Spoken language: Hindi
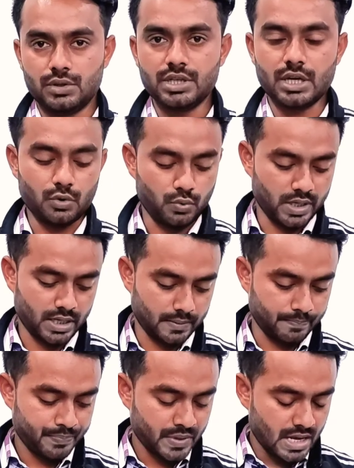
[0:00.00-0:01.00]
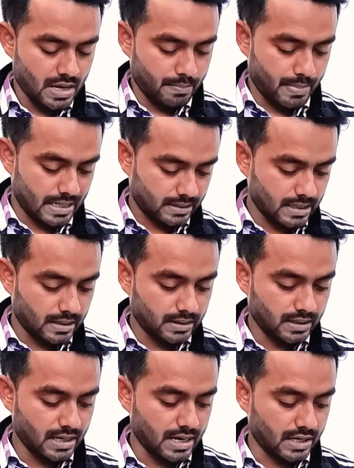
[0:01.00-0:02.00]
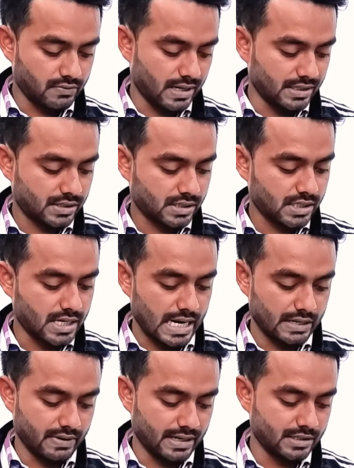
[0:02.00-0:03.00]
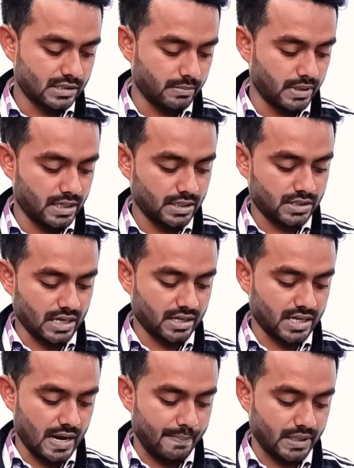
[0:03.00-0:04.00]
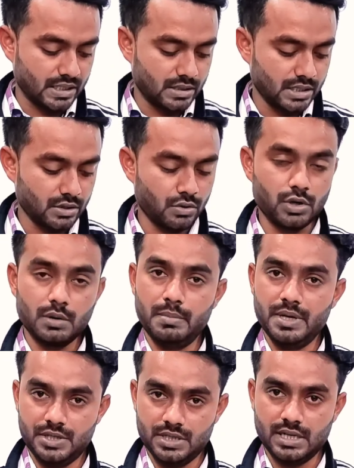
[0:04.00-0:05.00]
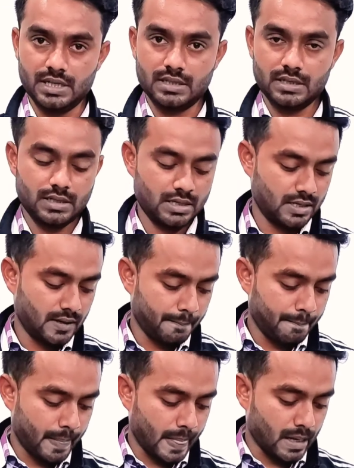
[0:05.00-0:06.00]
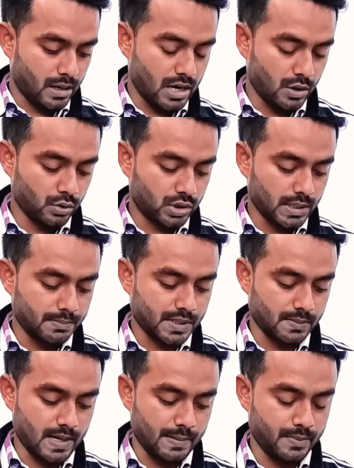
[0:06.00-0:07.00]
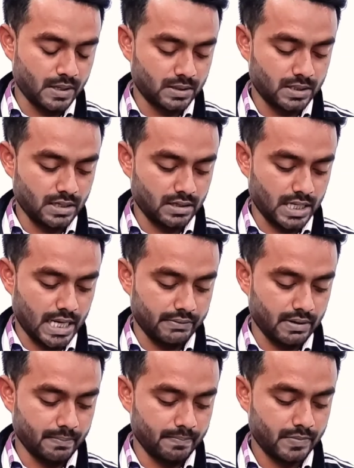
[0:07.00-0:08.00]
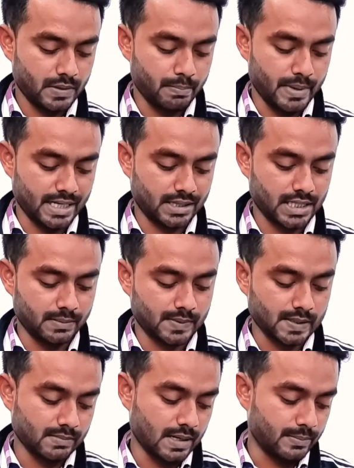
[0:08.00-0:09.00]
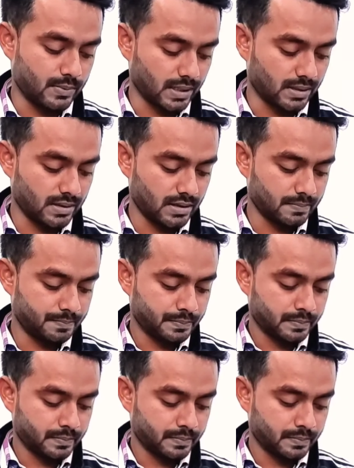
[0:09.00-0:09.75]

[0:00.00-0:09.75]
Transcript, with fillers: दिए हुए हैं बात करते हैं एडवांस की एडवांस में संख्या पद्धति और बीजगणित लघुत्तम समापर्त्य एवं महत्तम समापर्त्य